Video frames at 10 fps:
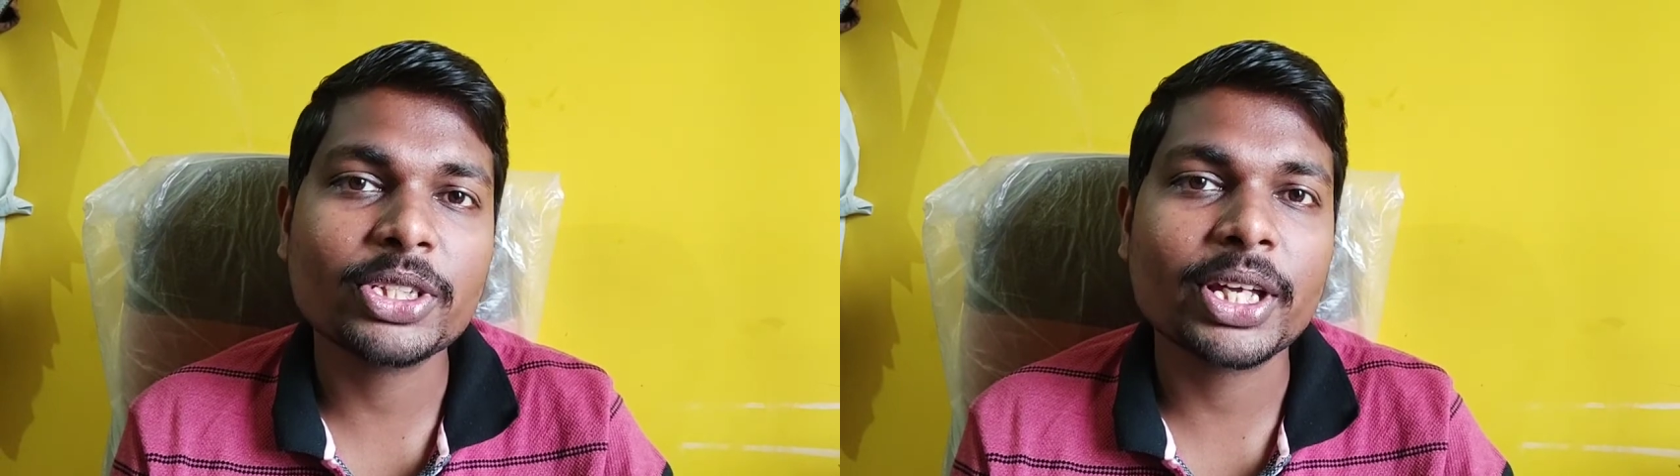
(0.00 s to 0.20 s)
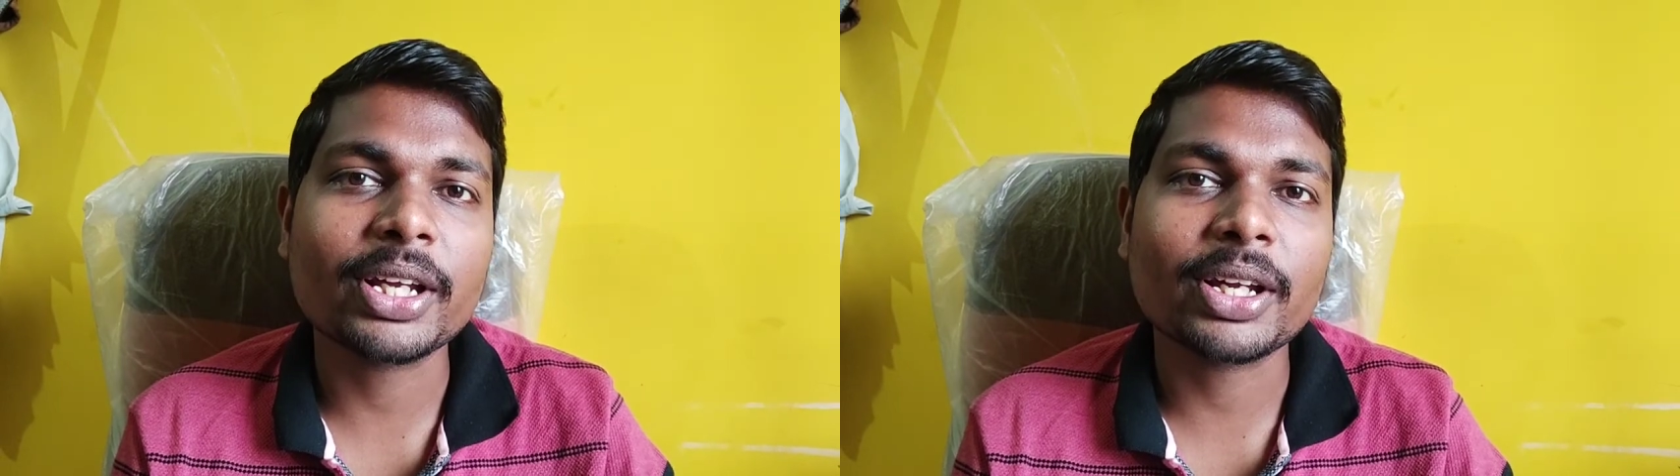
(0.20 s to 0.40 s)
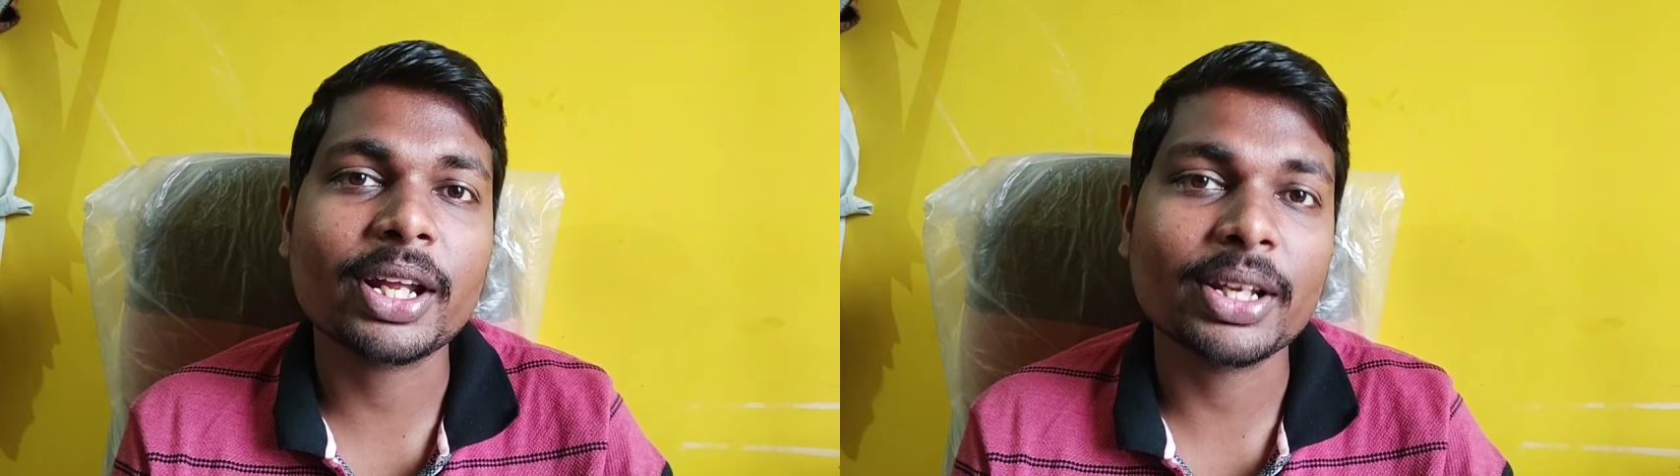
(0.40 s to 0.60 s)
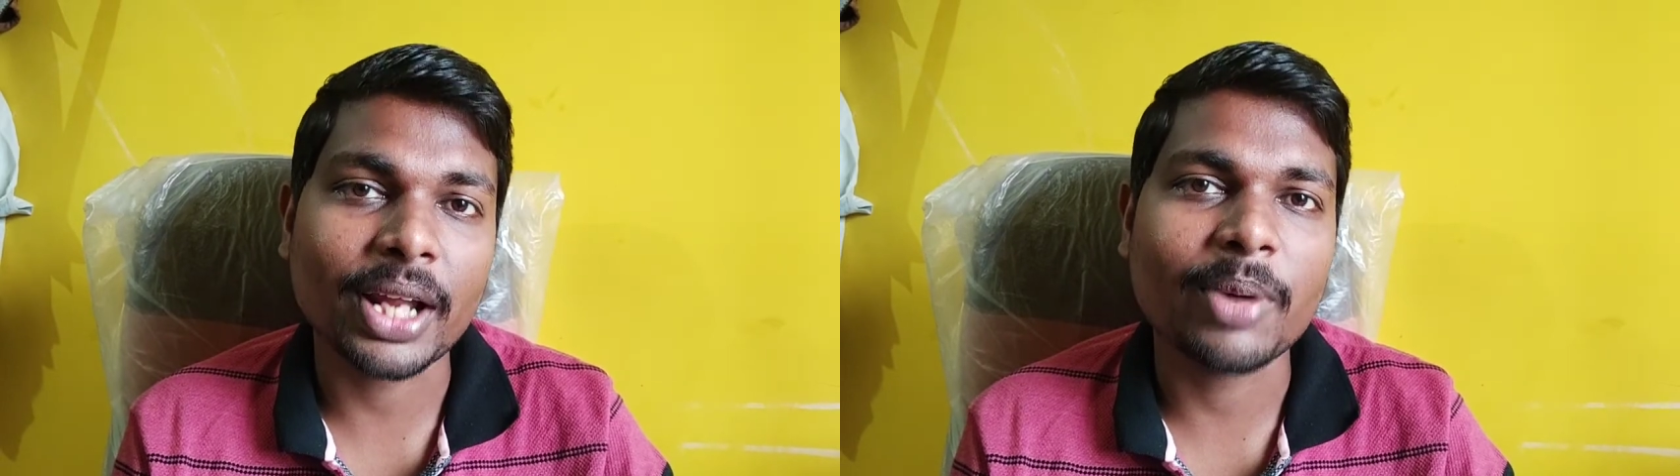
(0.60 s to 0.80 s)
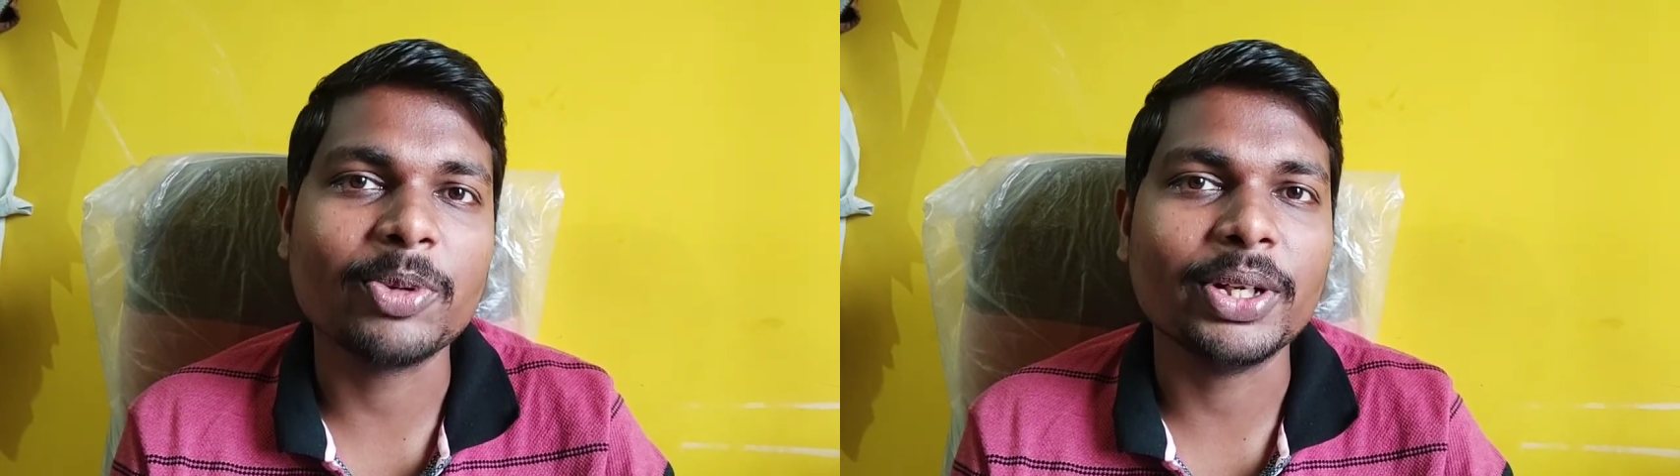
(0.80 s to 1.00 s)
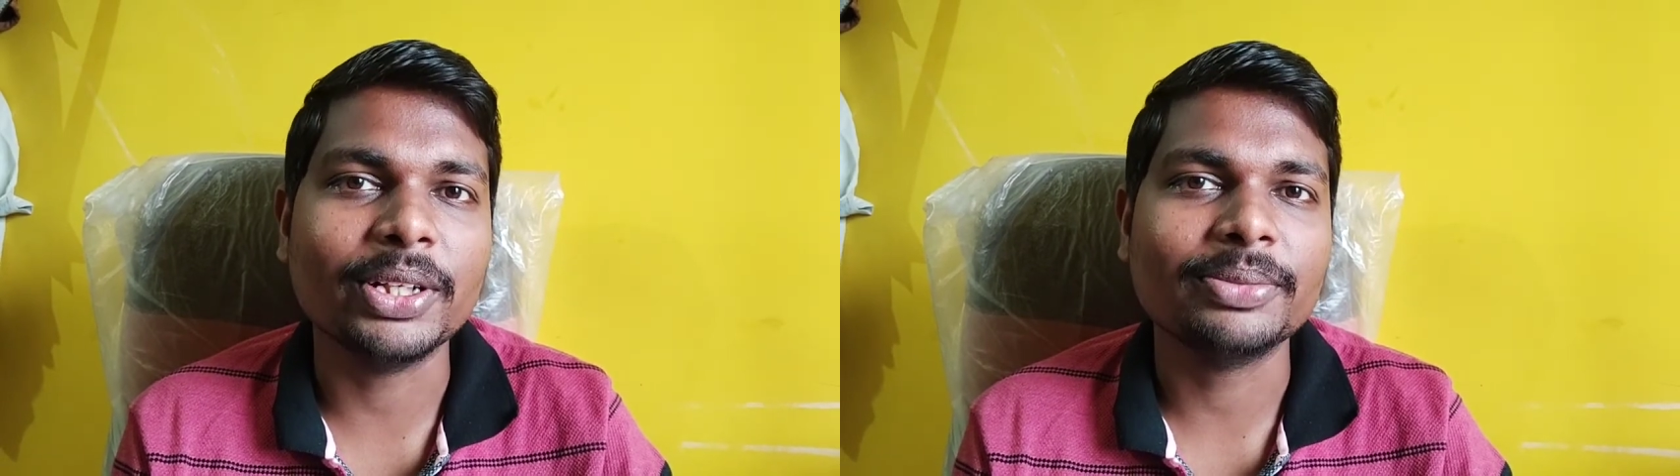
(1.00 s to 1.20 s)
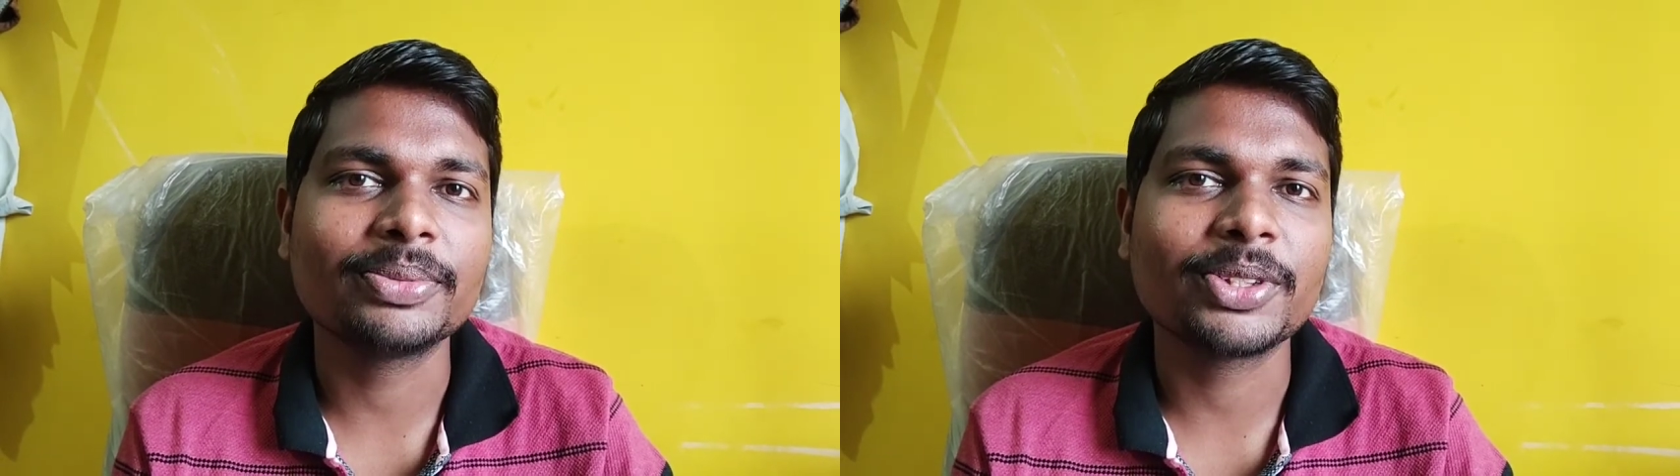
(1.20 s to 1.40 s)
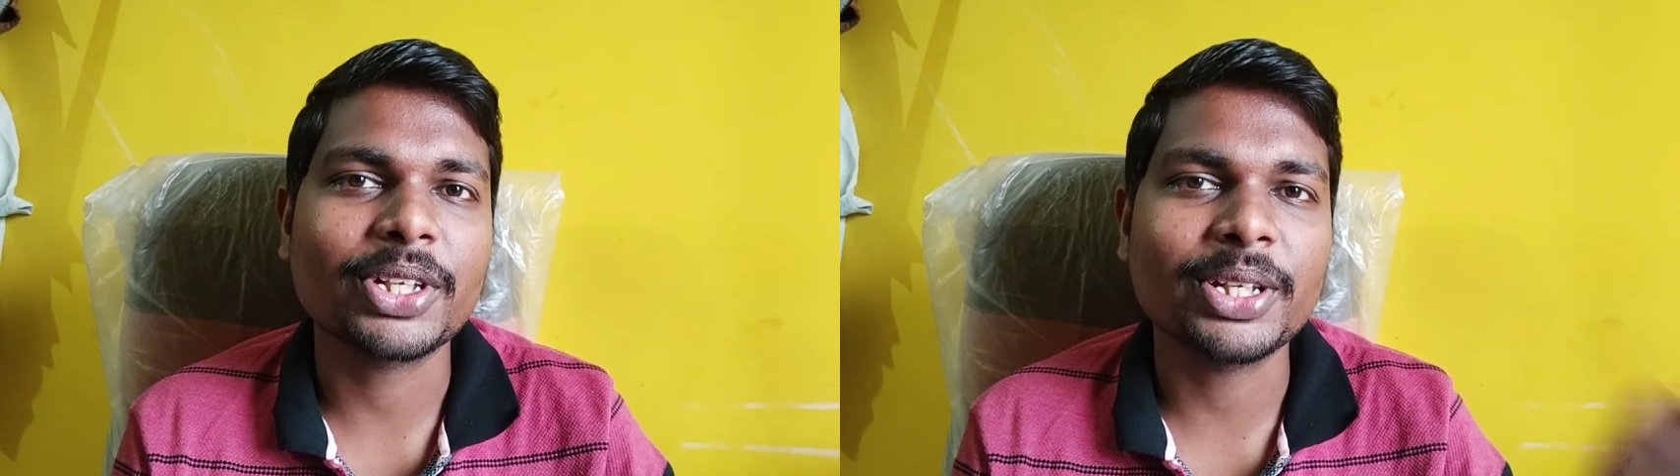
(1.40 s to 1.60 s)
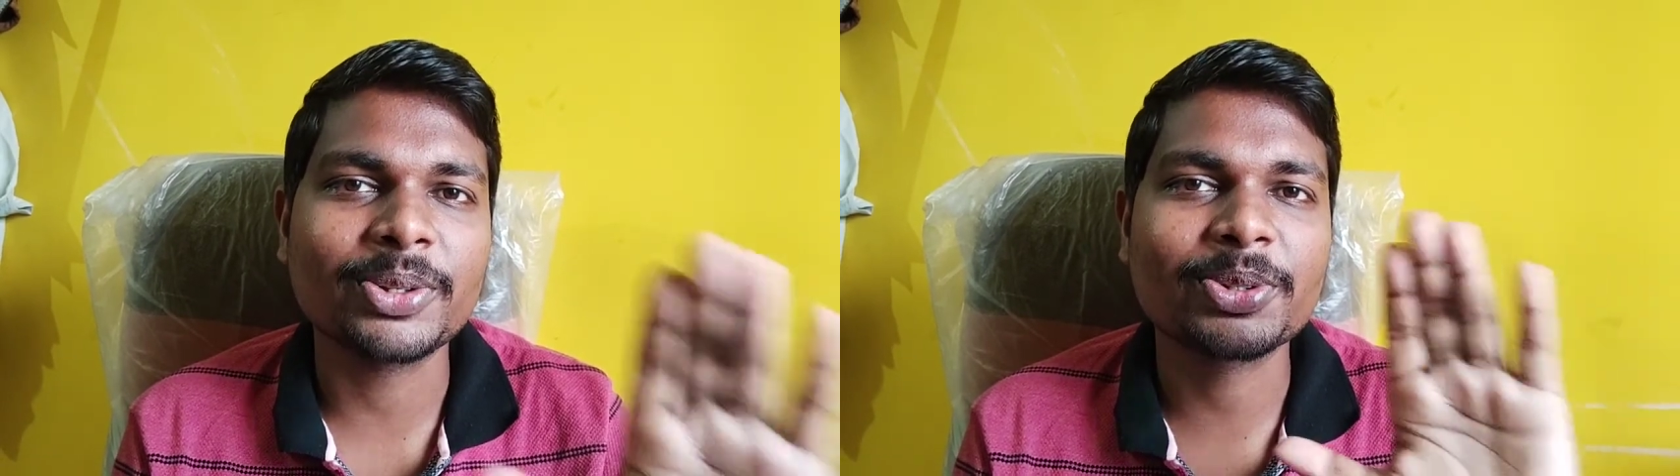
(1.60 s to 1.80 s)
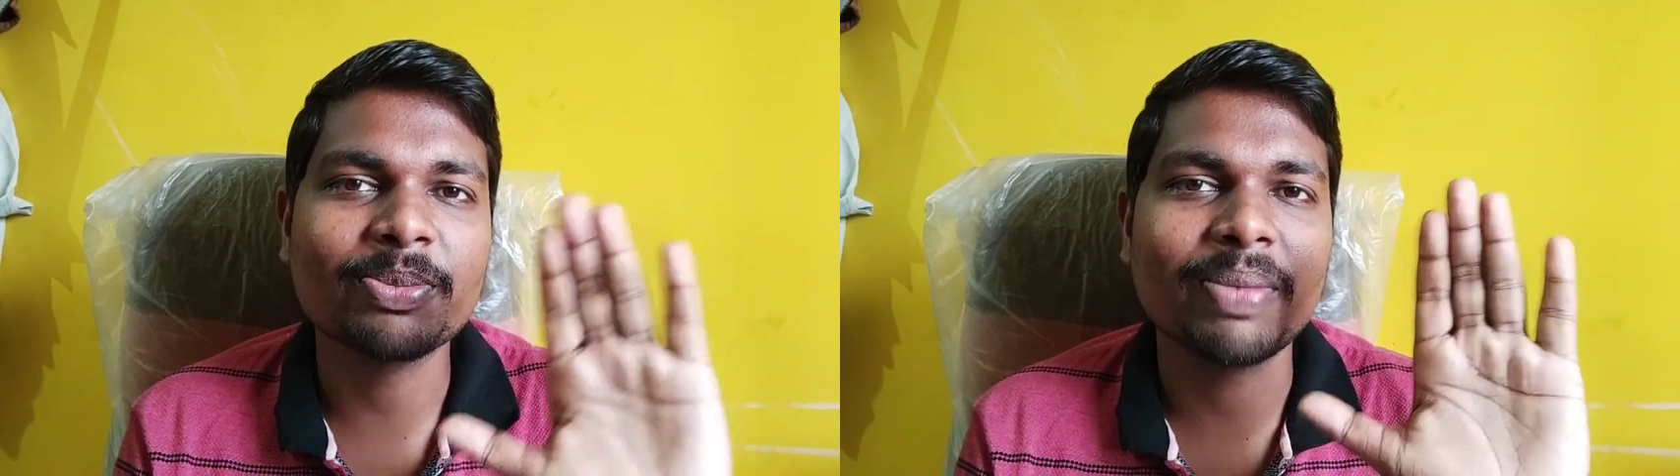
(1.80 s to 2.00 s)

शेयर करना ना भूले तो चलिए दोस्तों